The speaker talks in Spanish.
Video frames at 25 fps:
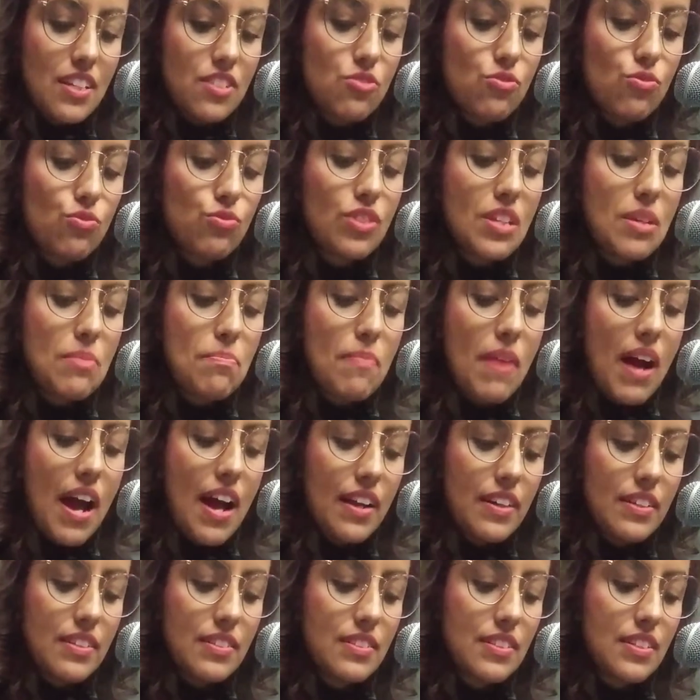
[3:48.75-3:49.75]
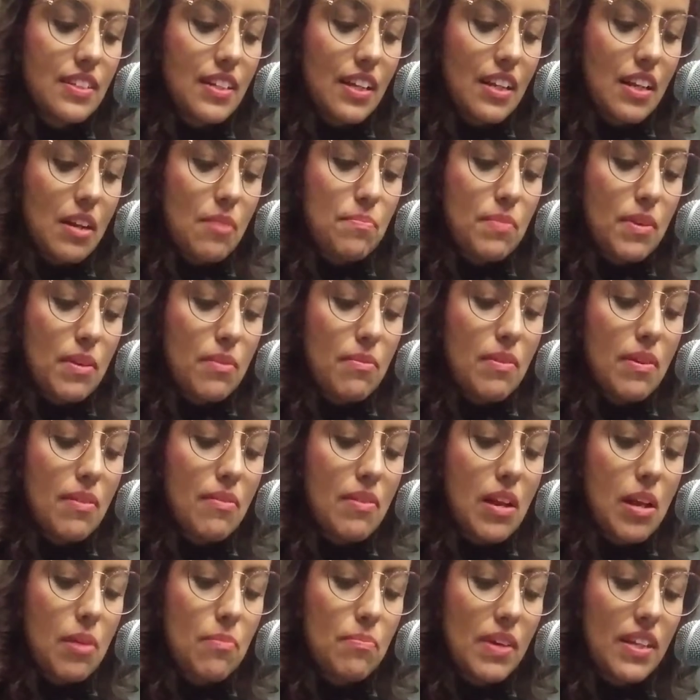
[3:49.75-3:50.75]
es un imán que
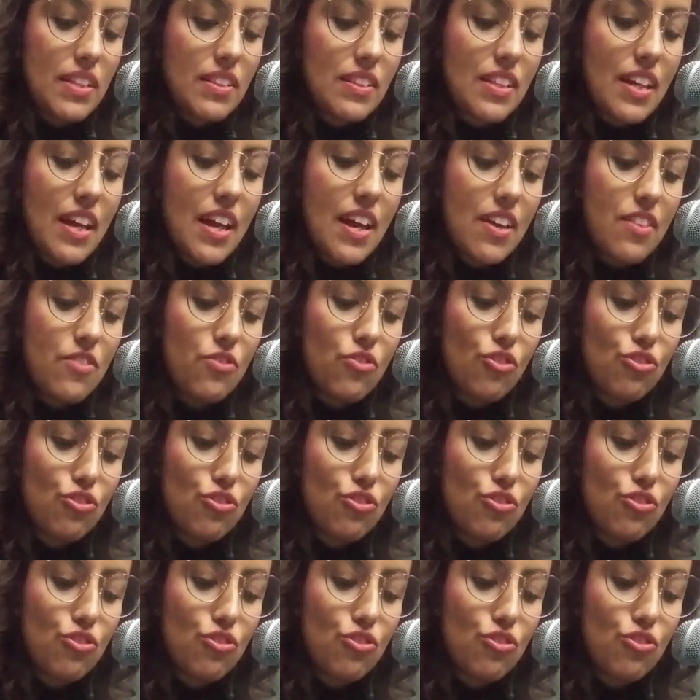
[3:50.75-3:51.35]
irreprimiblemente